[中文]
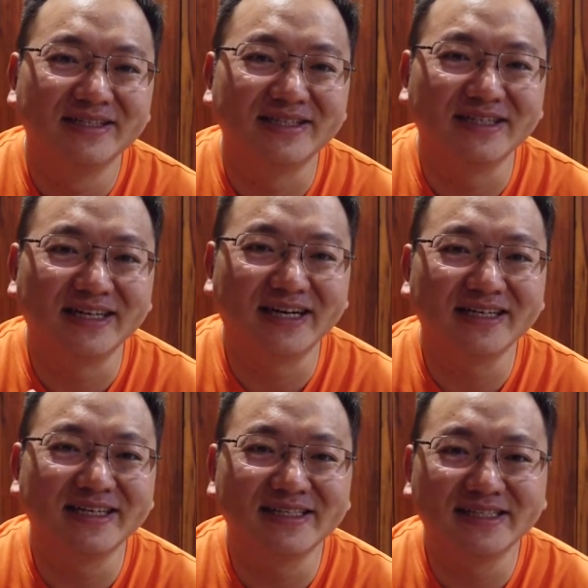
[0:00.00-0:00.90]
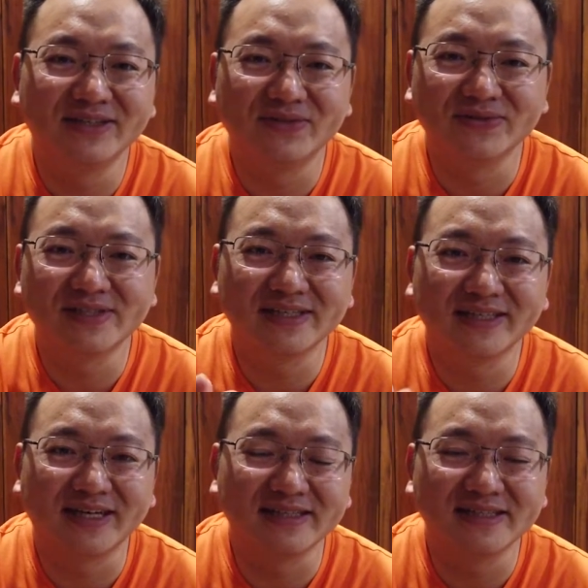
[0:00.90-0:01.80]
其他两个颜色红色
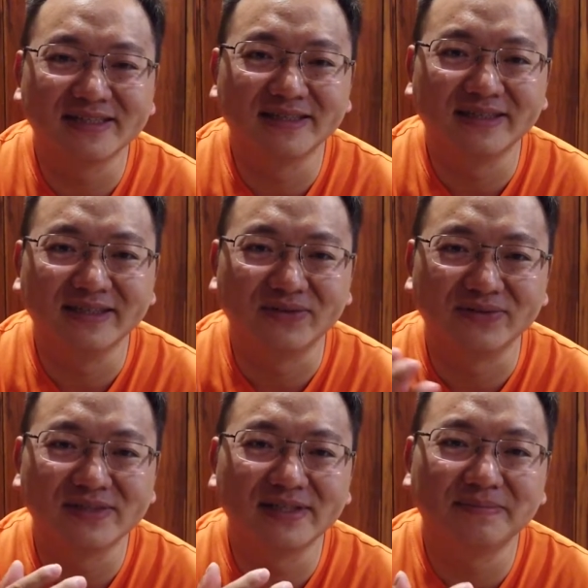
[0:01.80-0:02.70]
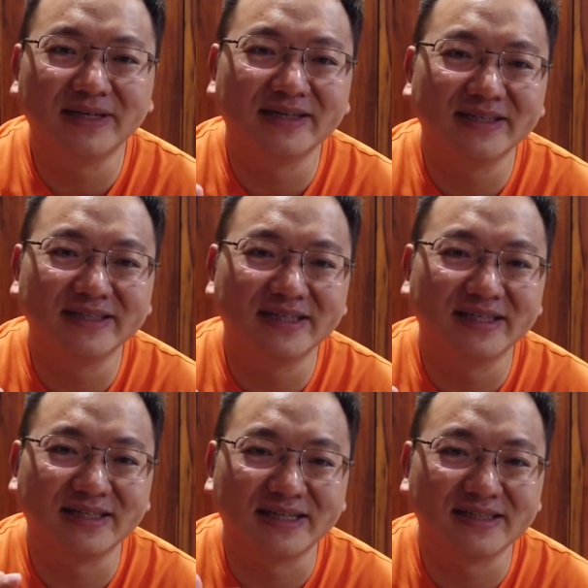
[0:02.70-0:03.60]
跟蓝色，红色卖了一
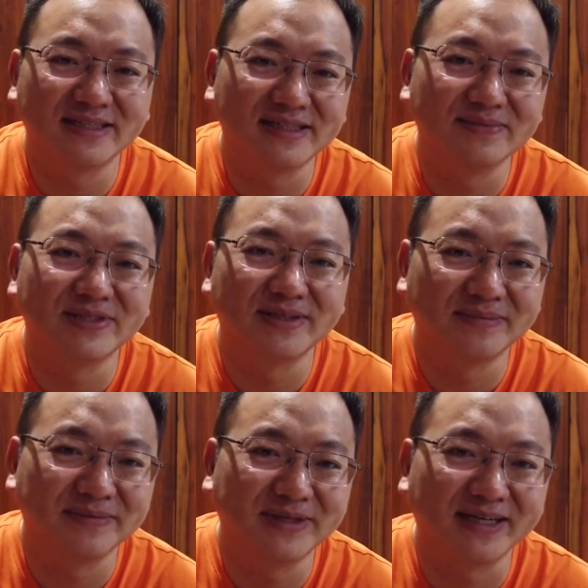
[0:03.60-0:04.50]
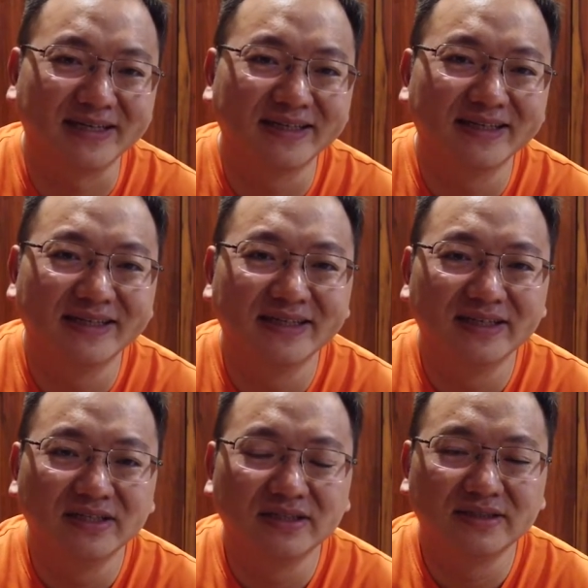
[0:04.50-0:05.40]
些，蓝色基本上没卖，
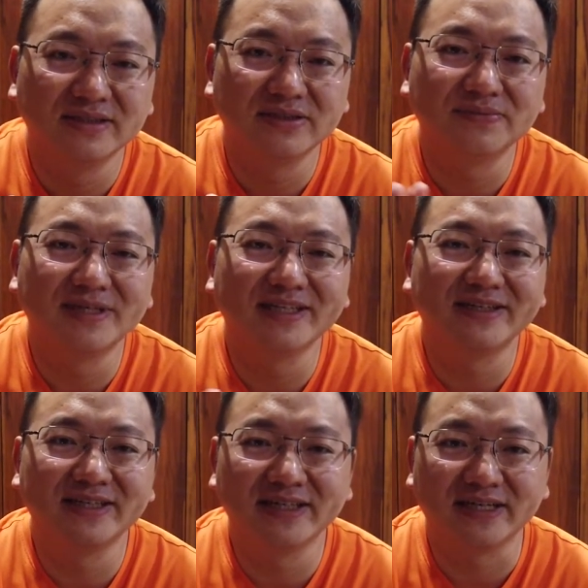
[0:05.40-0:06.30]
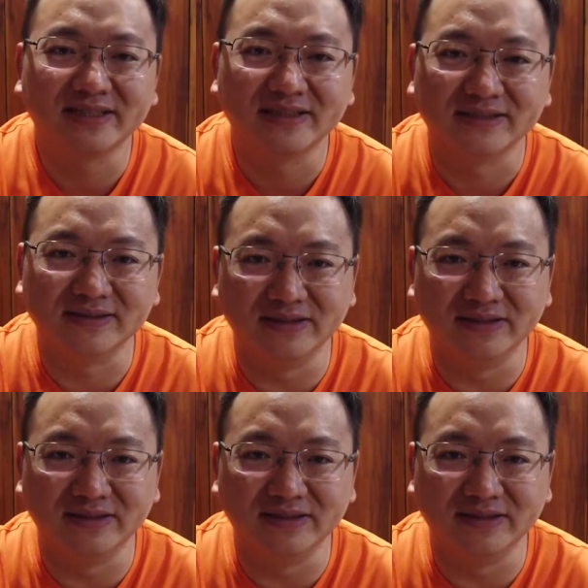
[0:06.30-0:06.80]
就卖掉了一两个，